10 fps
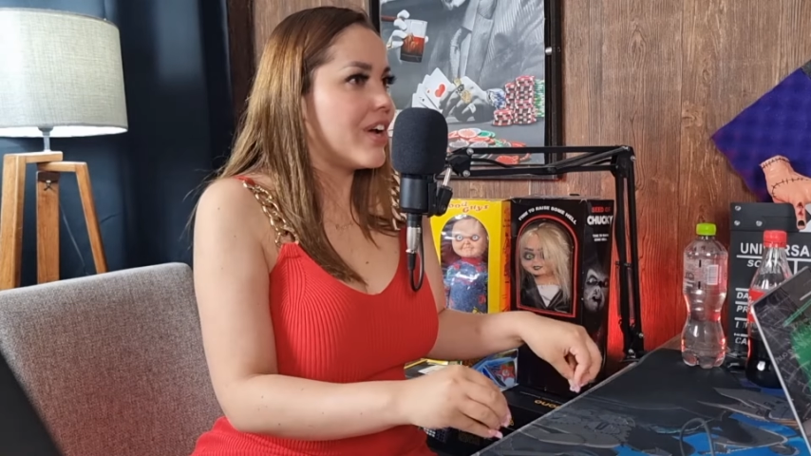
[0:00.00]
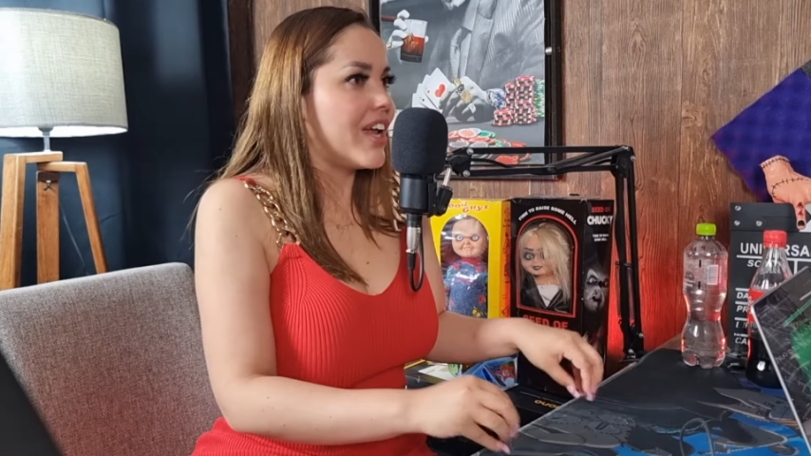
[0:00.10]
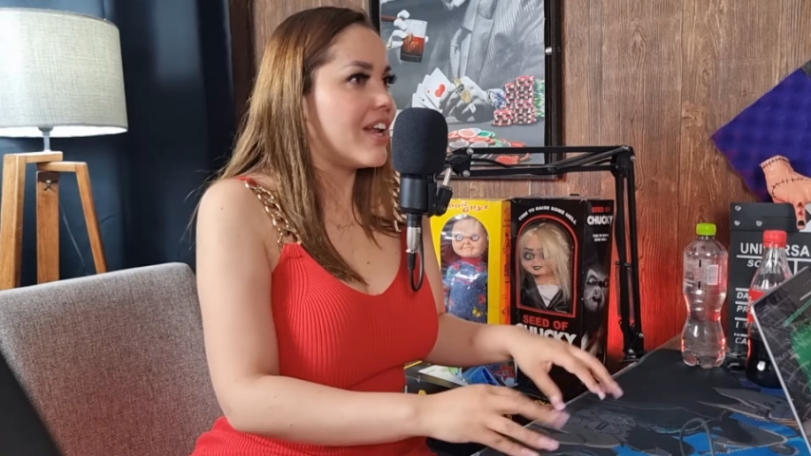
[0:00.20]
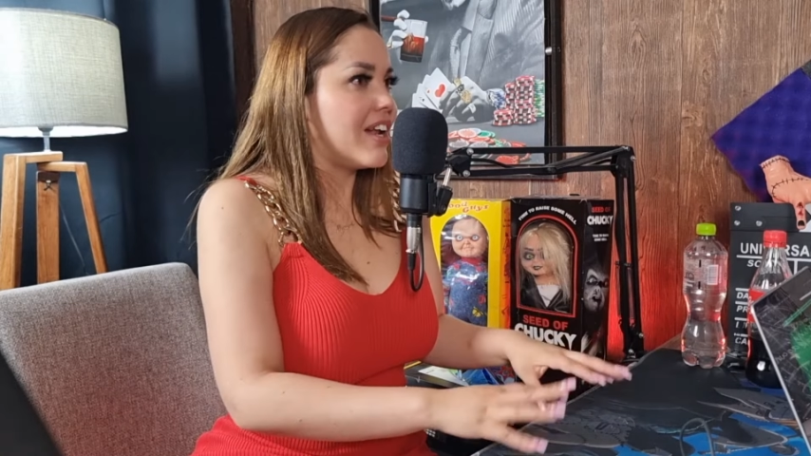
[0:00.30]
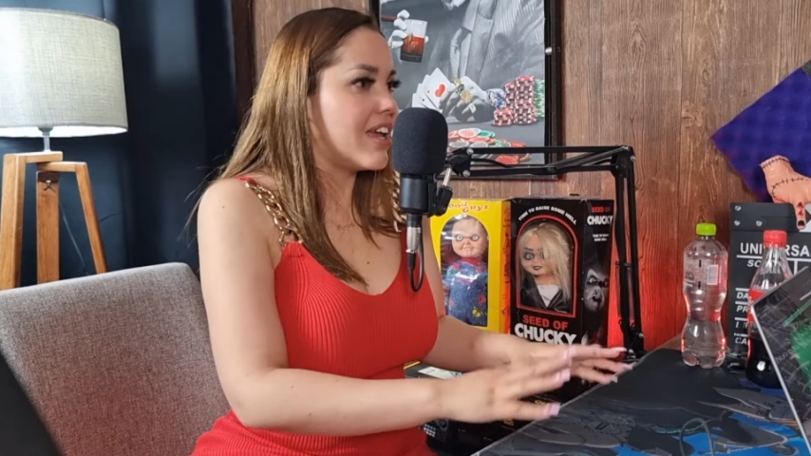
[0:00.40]

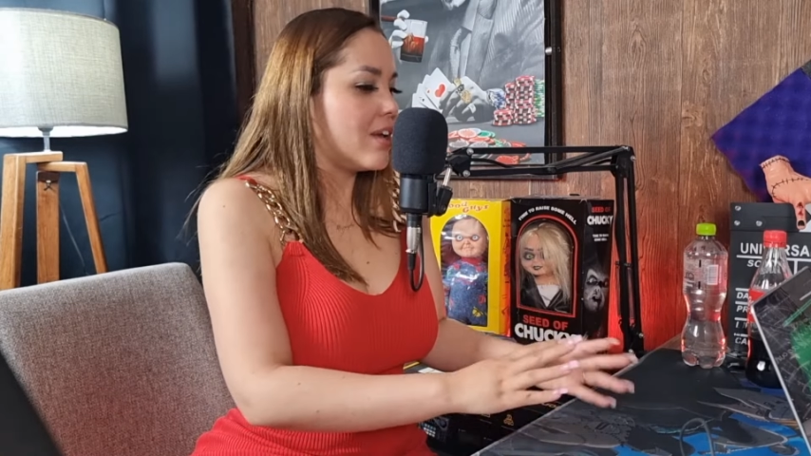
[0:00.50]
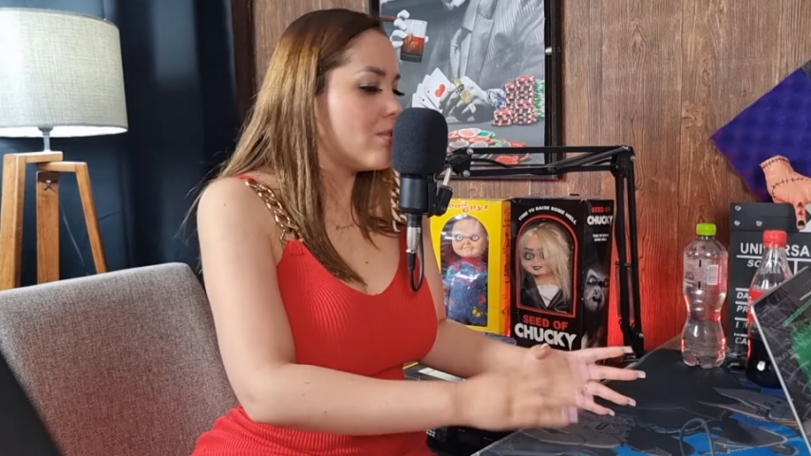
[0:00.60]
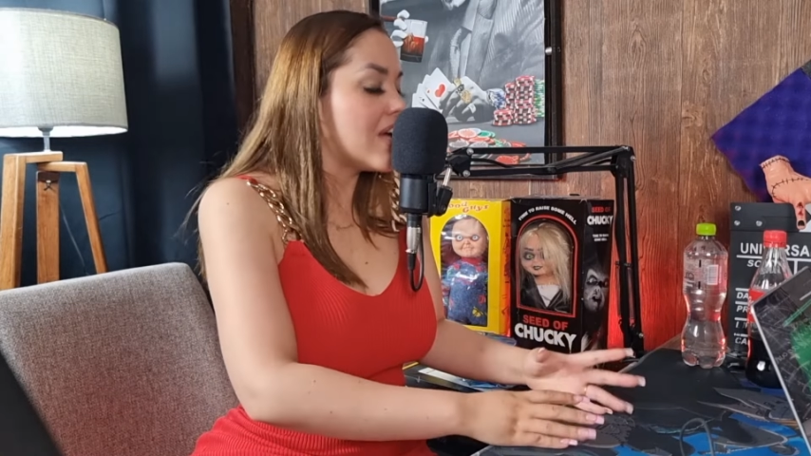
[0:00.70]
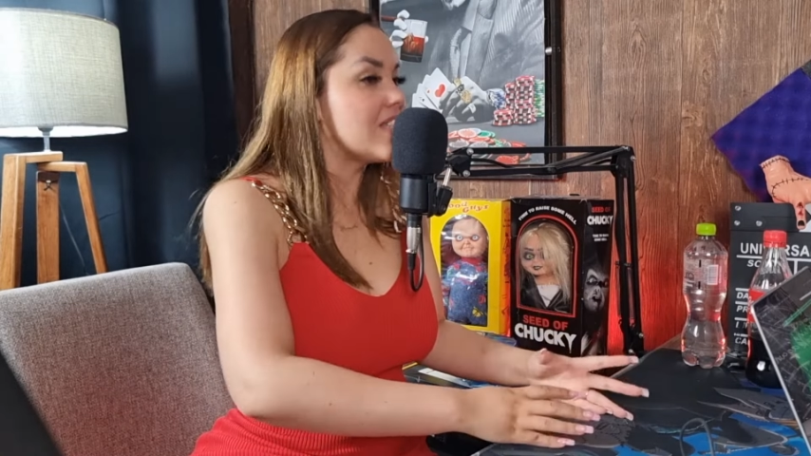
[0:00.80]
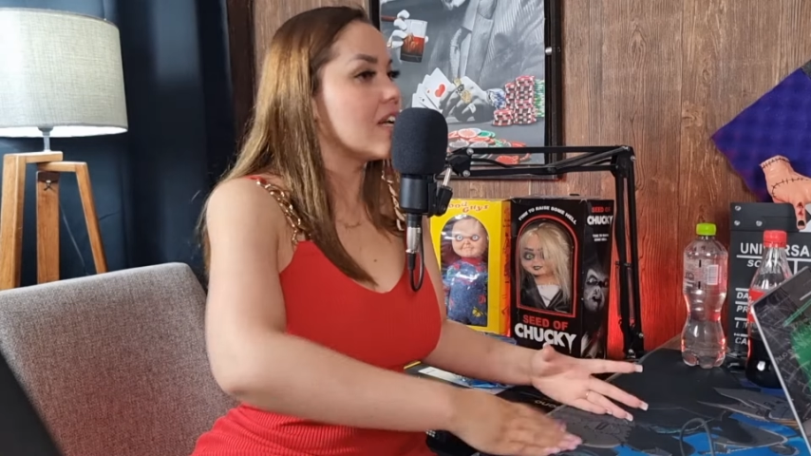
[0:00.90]
en el que yo
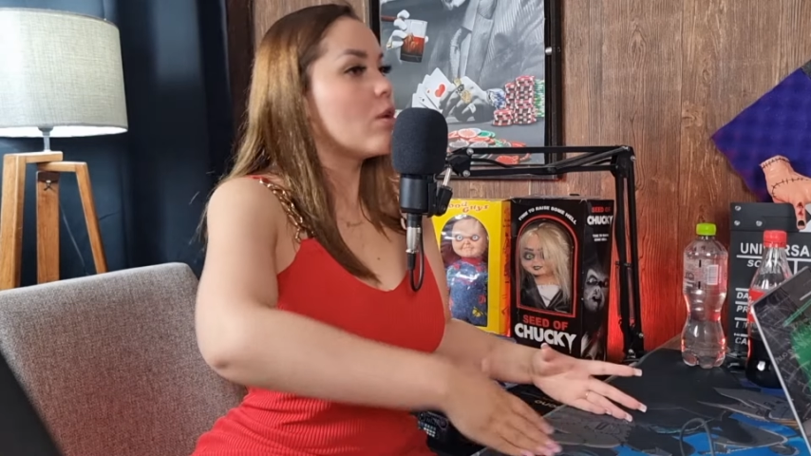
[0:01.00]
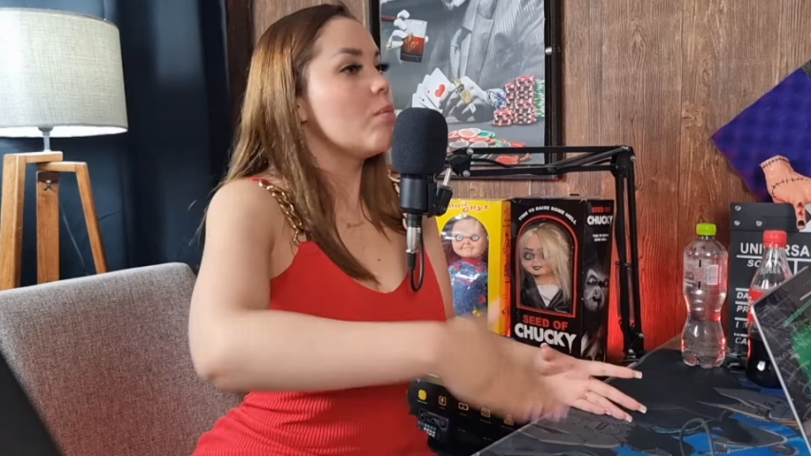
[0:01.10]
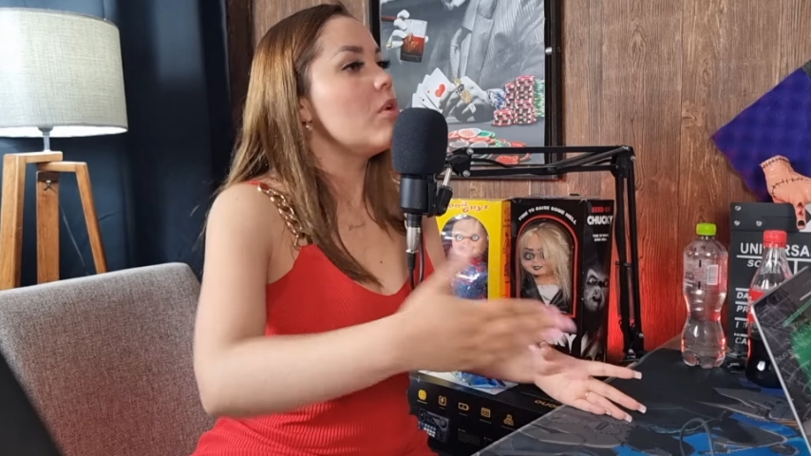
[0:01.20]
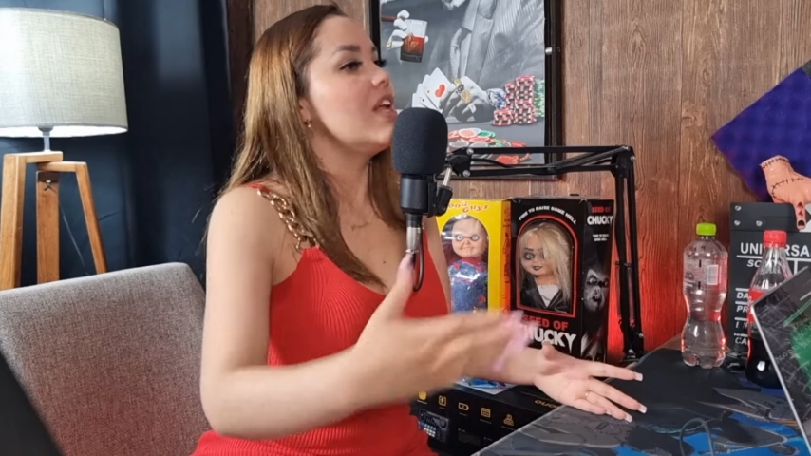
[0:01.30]
ya sé cómo